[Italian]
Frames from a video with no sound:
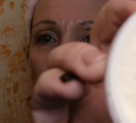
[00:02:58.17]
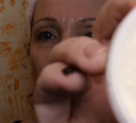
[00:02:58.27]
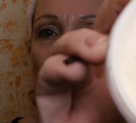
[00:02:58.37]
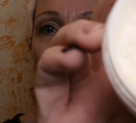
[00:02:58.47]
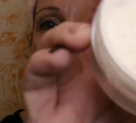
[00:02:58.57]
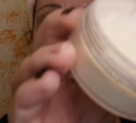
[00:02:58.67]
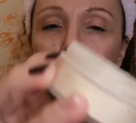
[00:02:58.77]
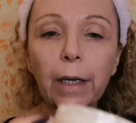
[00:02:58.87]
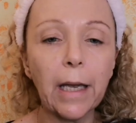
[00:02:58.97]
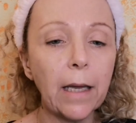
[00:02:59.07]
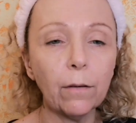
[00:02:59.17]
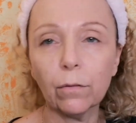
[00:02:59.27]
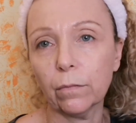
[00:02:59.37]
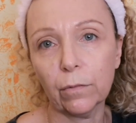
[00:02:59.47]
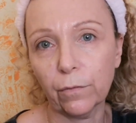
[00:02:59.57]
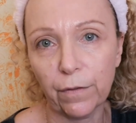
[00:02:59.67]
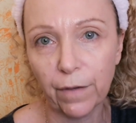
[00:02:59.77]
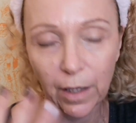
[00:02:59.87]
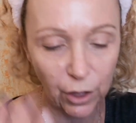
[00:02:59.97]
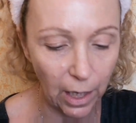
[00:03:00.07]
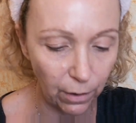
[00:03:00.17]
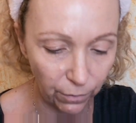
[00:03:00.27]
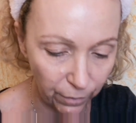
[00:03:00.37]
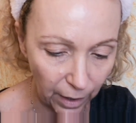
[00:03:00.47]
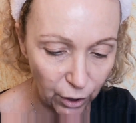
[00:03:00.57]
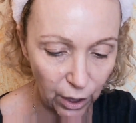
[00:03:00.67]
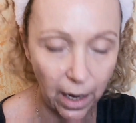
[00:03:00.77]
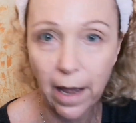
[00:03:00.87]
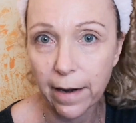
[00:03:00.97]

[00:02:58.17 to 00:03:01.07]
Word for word: vi assicuro che non, non vi fa giallo in faccia, è